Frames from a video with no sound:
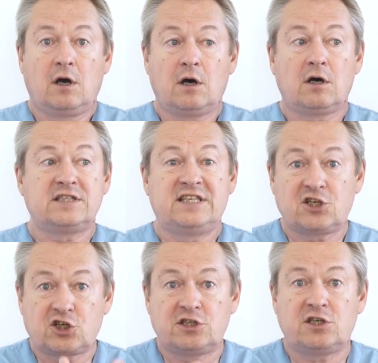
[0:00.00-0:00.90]
а,
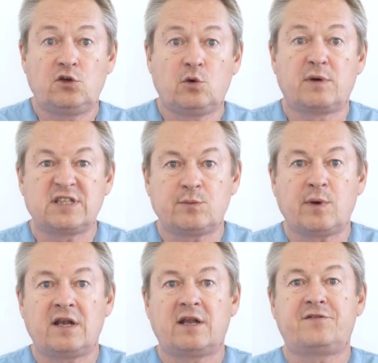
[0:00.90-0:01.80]
держите ее
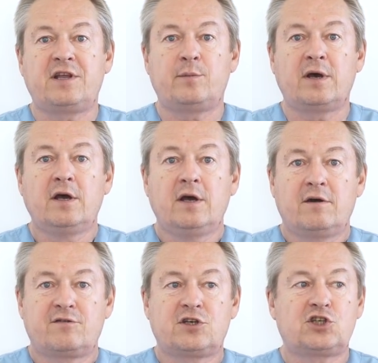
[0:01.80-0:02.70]
максимальное время
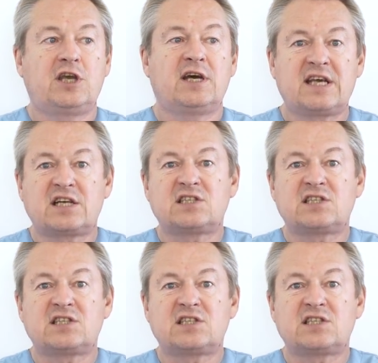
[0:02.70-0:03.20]
в кишке, она